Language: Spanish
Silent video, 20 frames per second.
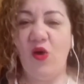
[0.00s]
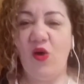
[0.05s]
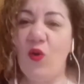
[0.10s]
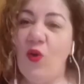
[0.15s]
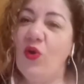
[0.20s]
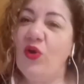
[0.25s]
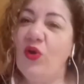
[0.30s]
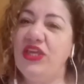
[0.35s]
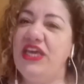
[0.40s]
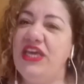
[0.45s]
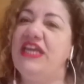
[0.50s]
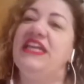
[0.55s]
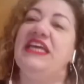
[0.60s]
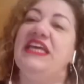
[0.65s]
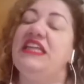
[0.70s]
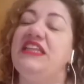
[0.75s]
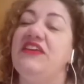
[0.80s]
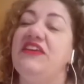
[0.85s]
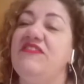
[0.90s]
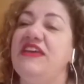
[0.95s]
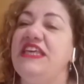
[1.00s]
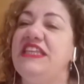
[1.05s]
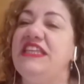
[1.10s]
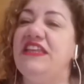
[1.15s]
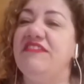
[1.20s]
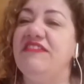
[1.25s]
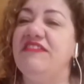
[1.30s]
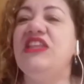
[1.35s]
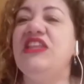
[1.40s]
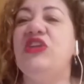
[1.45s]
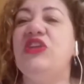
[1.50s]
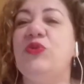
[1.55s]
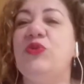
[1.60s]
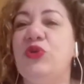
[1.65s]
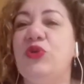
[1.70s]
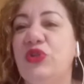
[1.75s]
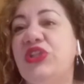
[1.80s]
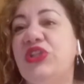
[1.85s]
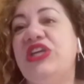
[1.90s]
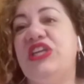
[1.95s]
Hoy en este
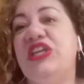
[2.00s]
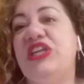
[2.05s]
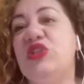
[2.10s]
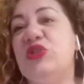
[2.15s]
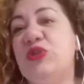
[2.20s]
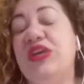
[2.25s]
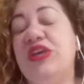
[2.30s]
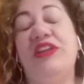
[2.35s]
2021 tenés,